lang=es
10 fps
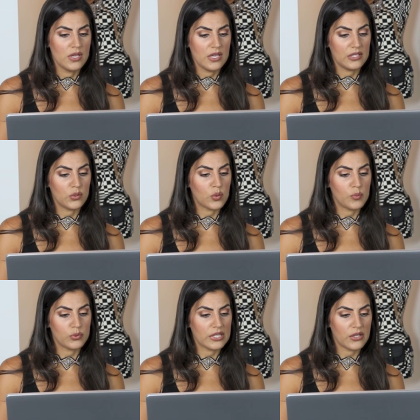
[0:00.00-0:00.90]
en tu
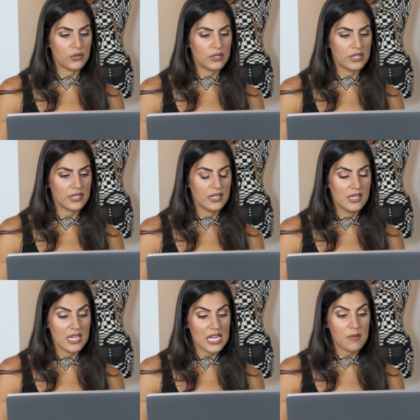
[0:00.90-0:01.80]
computadora.
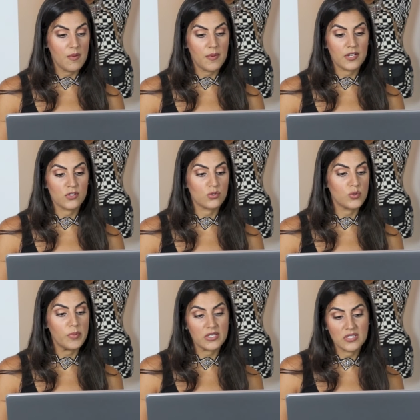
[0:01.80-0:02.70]
Y me pareció
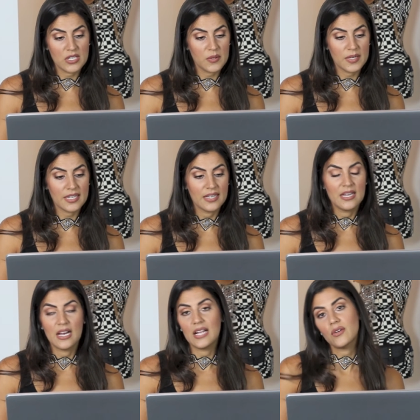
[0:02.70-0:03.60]
súper chévere.
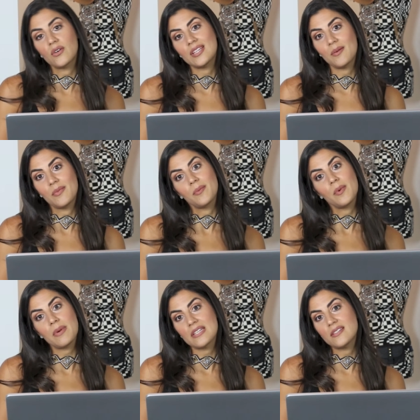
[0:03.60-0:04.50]
Algo que también me
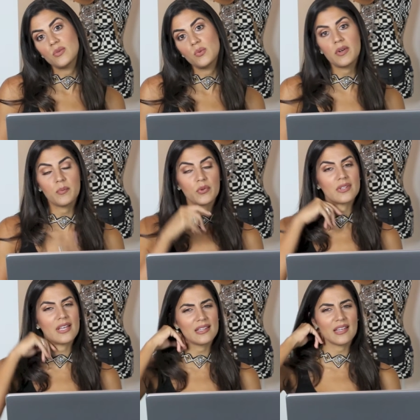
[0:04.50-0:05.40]
parece súper
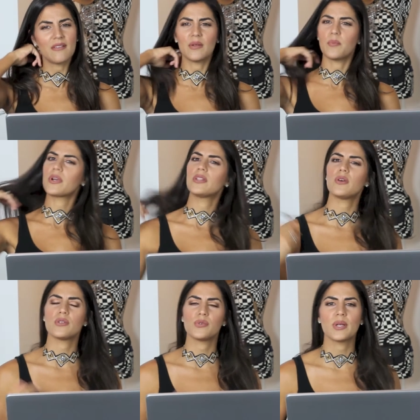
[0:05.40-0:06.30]
importante, y hablé un poquito
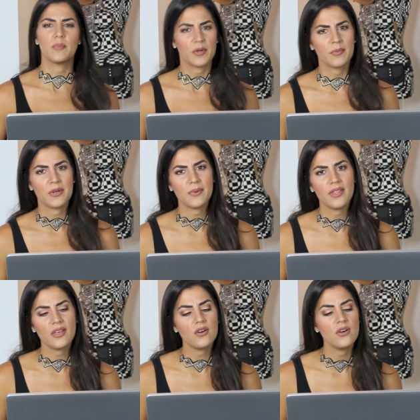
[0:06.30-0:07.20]
de eso en el primer
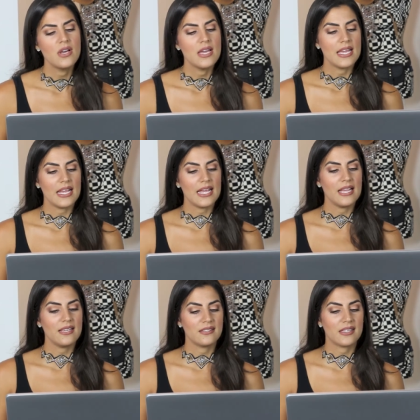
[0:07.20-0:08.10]
video,
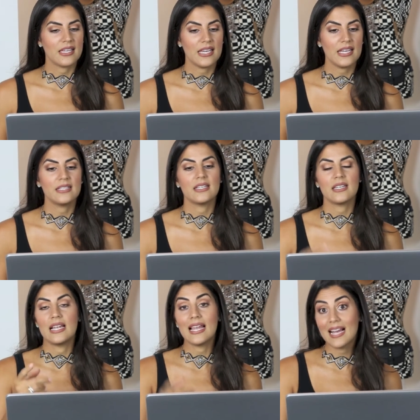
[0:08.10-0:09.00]
es que
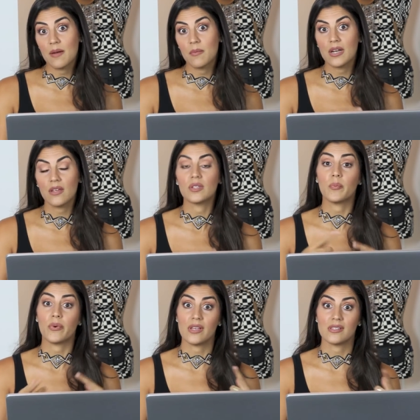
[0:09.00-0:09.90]
tienes la cámara donde
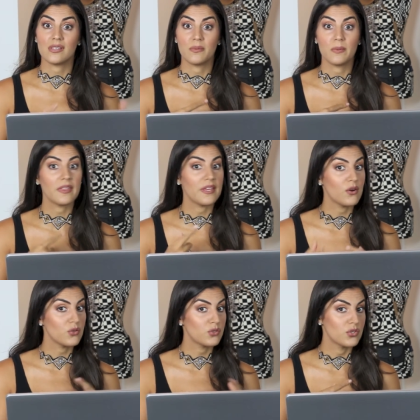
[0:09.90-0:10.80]
puedes hacer
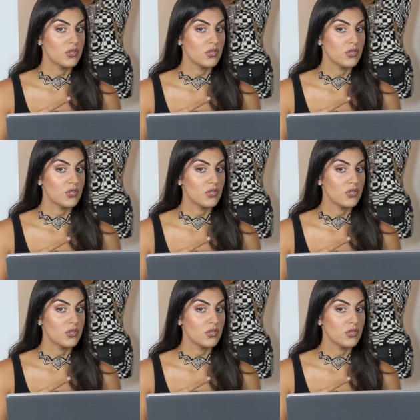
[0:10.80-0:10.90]
videos